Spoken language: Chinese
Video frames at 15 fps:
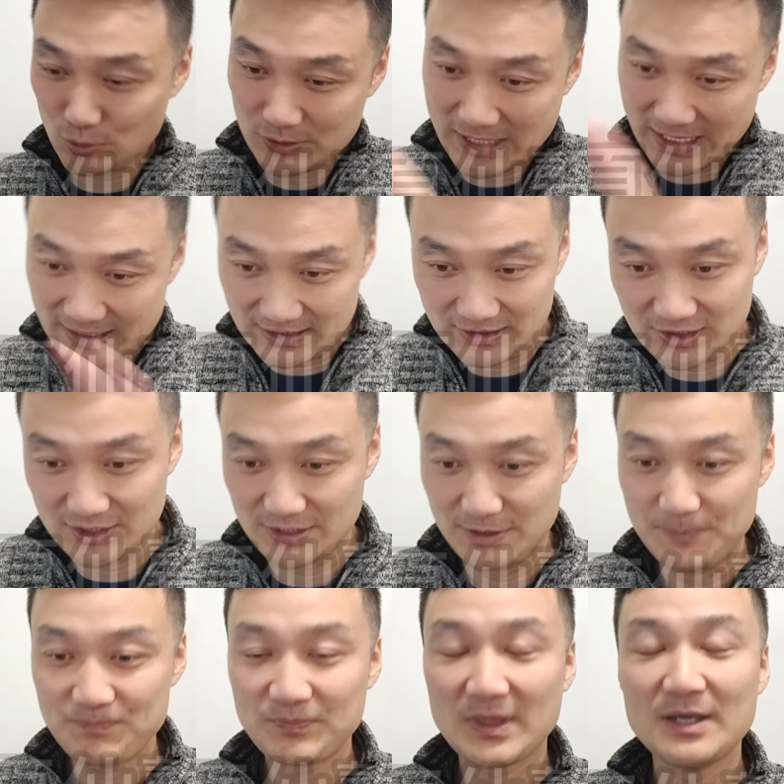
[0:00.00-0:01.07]
聚在一
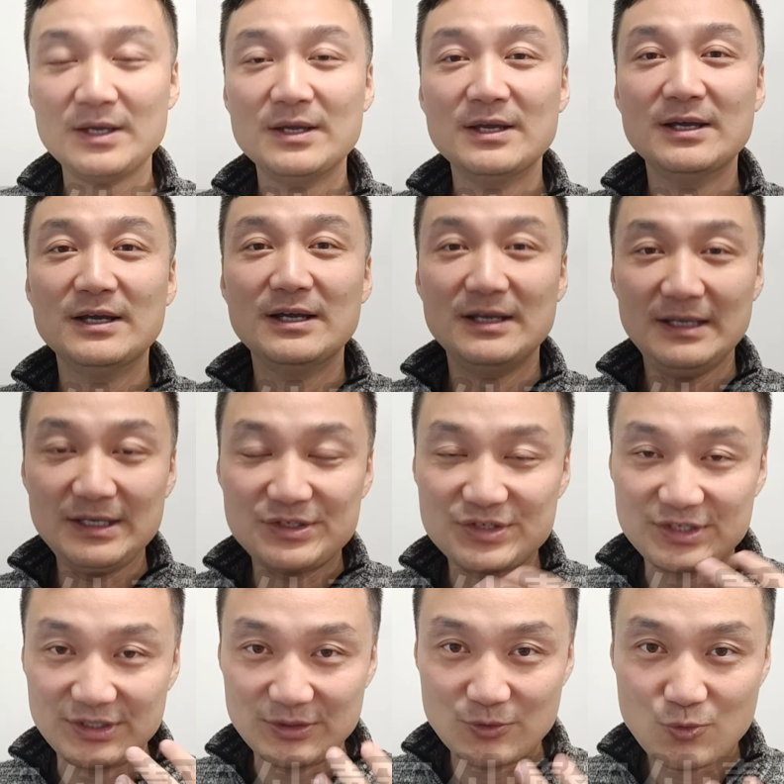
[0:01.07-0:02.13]
起。
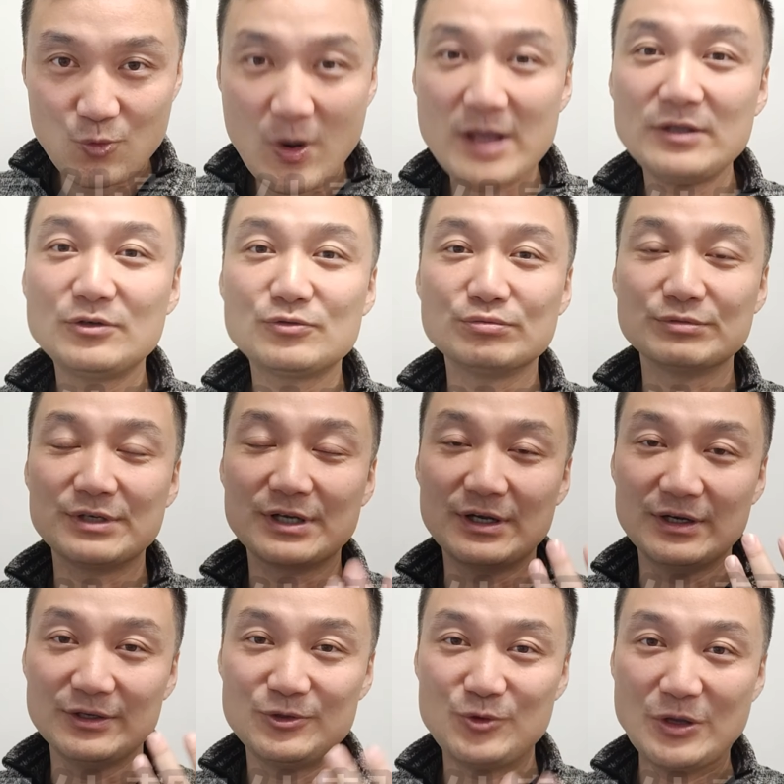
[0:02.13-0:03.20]
关注这
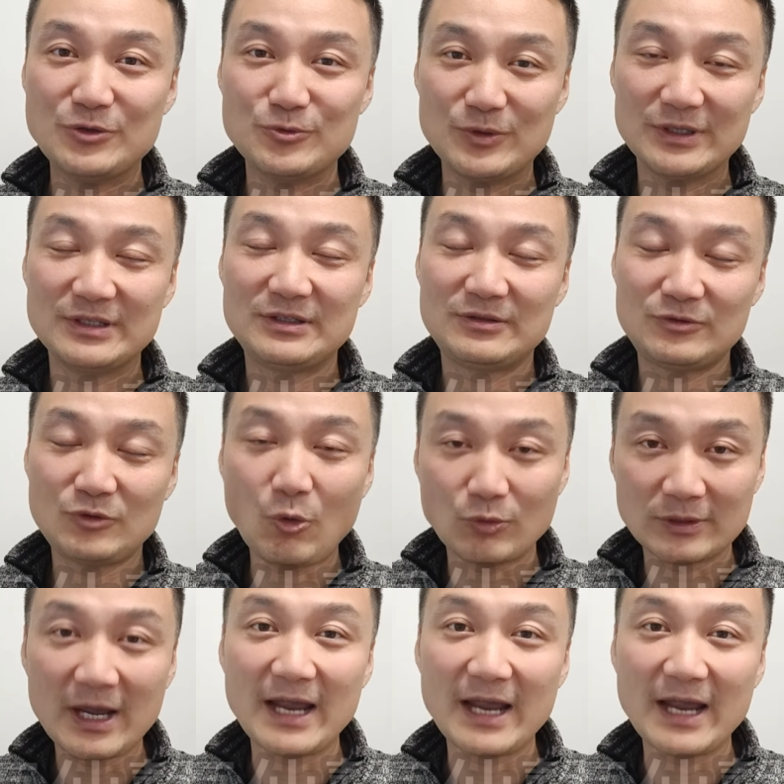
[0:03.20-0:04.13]
个选举的动